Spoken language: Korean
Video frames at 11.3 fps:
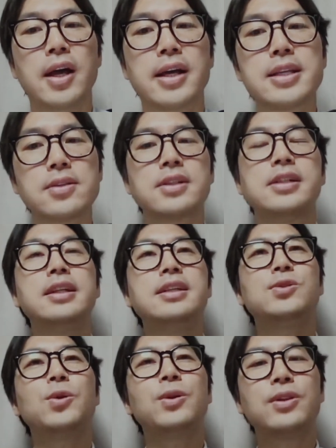그래서
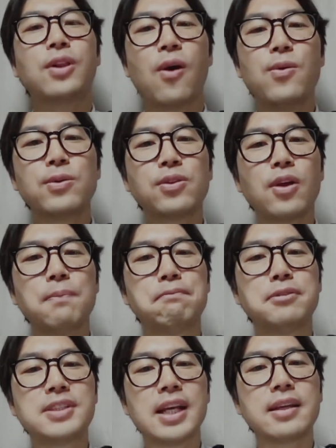그리스도를 더욱더
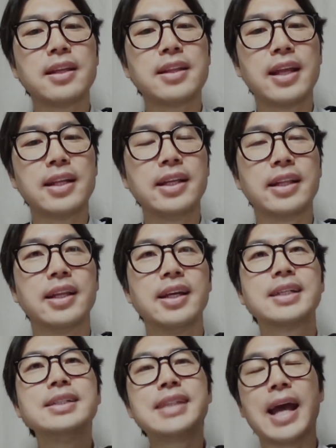붙잡게 되는
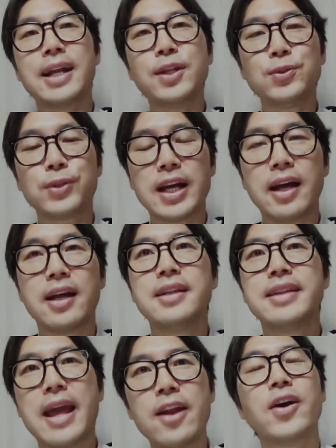그 자리를 우리가
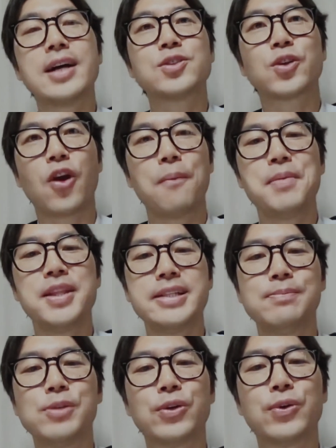내려가서 겸비된
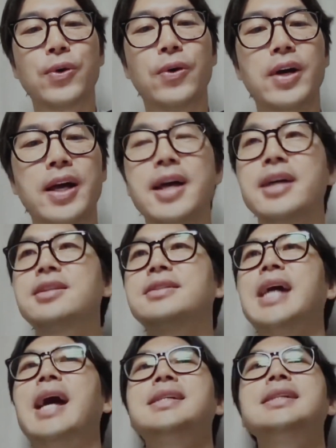심령으로, 그래서
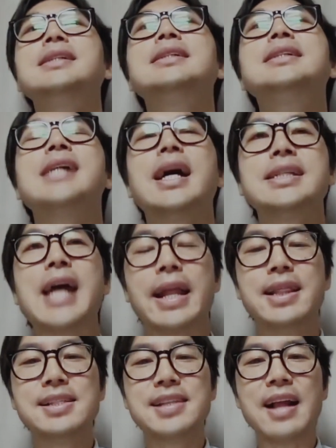자신을 의지하지
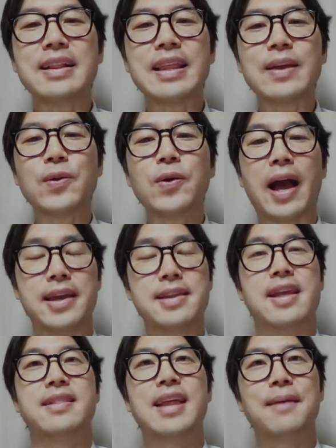않는 상태로 가게
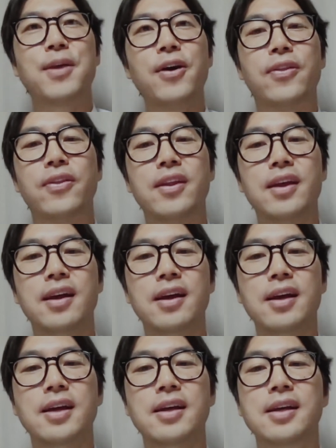된다면
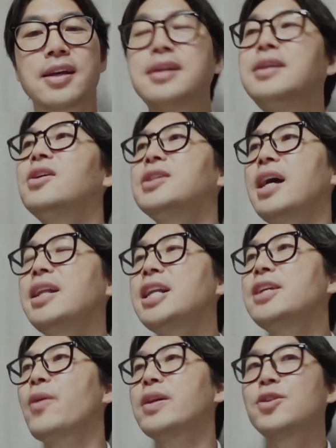그것이
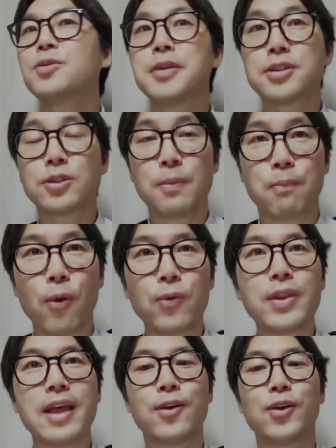하나님 관점에서는
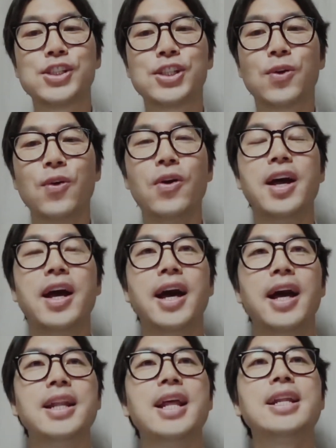복된 것이고
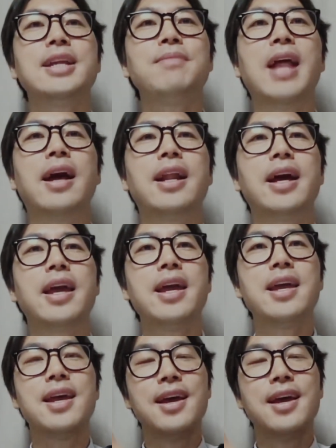하나님 나라의